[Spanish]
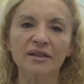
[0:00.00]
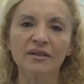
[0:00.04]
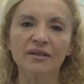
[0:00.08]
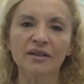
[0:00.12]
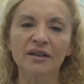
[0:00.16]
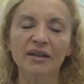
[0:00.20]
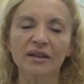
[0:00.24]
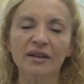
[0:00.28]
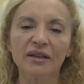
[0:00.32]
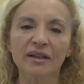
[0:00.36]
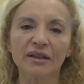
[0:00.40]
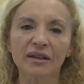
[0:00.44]

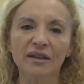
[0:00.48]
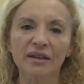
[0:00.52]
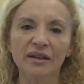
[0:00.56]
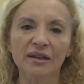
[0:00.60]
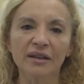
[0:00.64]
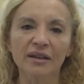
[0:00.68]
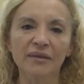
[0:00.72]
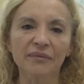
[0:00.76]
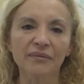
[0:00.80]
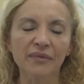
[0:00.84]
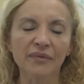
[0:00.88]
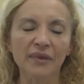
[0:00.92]

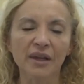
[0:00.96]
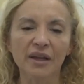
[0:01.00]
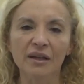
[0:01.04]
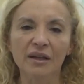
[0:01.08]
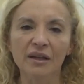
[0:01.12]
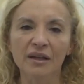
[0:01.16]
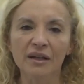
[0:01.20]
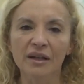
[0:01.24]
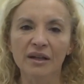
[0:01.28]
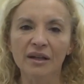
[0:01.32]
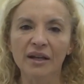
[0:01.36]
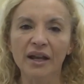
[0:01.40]
Eh,
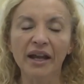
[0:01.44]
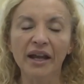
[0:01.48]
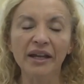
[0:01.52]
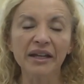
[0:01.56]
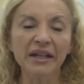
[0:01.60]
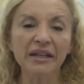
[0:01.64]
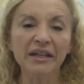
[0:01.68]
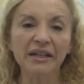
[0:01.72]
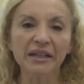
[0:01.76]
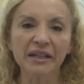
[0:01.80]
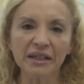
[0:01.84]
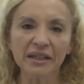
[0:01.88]

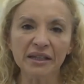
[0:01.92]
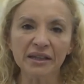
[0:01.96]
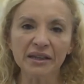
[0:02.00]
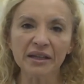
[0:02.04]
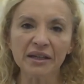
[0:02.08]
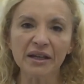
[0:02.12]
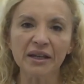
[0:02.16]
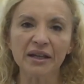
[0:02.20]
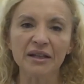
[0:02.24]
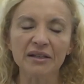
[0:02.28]
laringitis